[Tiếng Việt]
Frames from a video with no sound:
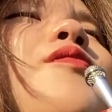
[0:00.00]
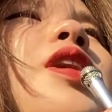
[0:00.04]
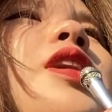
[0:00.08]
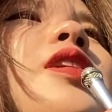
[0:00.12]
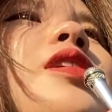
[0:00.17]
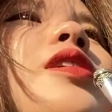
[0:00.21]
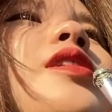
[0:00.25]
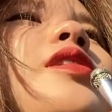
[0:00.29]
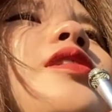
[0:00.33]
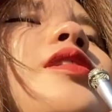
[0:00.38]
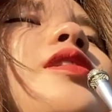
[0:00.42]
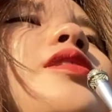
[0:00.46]
qua
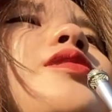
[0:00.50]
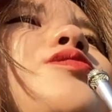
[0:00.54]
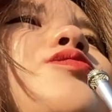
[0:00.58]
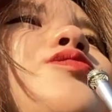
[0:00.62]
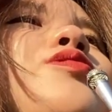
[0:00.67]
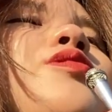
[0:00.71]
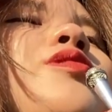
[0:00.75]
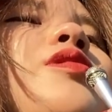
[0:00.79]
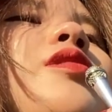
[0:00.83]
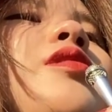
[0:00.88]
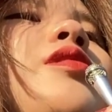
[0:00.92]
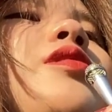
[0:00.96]
đây này
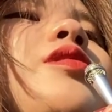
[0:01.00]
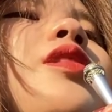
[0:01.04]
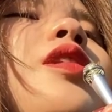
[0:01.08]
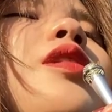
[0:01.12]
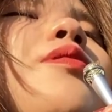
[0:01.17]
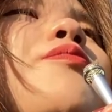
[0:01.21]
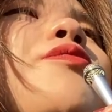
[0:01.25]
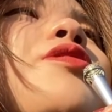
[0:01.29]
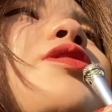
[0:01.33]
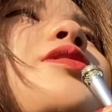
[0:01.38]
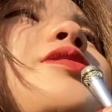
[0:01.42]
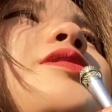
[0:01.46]
rồi ở đây
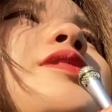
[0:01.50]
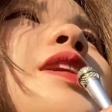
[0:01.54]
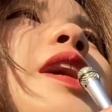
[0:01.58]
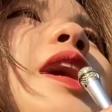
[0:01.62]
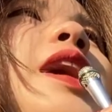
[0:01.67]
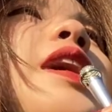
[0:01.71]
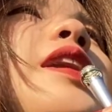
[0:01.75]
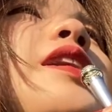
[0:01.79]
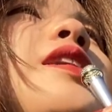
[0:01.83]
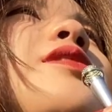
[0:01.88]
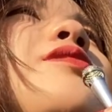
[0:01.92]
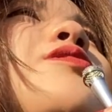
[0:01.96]
một thời
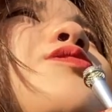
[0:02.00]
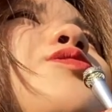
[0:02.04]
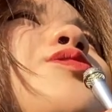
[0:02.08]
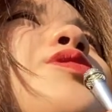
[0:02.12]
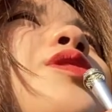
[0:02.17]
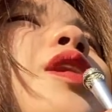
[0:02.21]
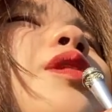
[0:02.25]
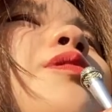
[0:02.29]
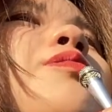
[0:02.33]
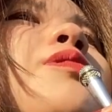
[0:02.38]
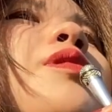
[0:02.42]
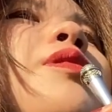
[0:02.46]
gian rồi
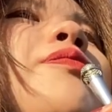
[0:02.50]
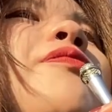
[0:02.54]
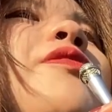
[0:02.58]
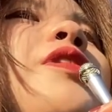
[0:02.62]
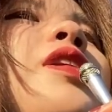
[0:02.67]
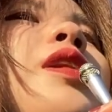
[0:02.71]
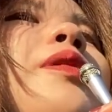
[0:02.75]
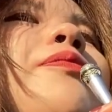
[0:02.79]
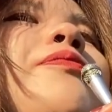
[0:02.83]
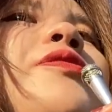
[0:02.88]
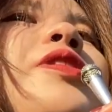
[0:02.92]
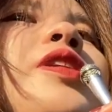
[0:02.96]
học tập và
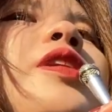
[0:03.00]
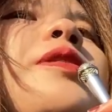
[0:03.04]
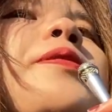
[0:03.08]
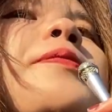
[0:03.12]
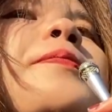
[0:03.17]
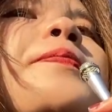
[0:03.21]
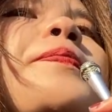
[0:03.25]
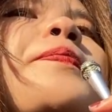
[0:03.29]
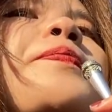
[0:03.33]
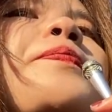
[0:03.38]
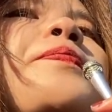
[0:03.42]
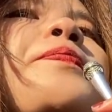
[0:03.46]
làm việc
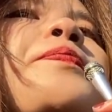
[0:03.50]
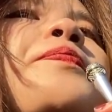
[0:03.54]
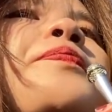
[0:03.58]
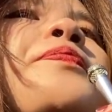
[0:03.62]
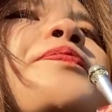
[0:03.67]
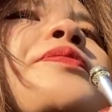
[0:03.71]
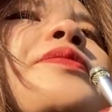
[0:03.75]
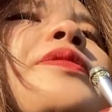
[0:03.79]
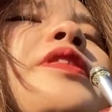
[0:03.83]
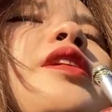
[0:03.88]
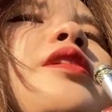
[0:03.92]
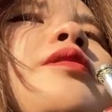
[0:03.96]

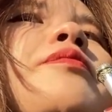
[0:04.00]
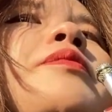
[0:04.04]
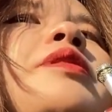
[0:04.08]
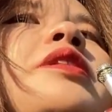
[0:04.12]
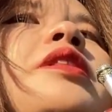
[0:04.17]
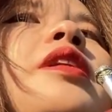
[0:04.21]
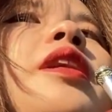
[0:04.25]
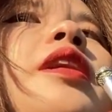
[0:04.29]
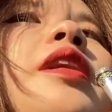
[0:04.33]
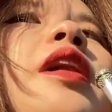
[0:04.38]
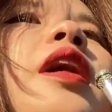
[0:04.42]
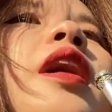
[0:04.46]
thì mình thấy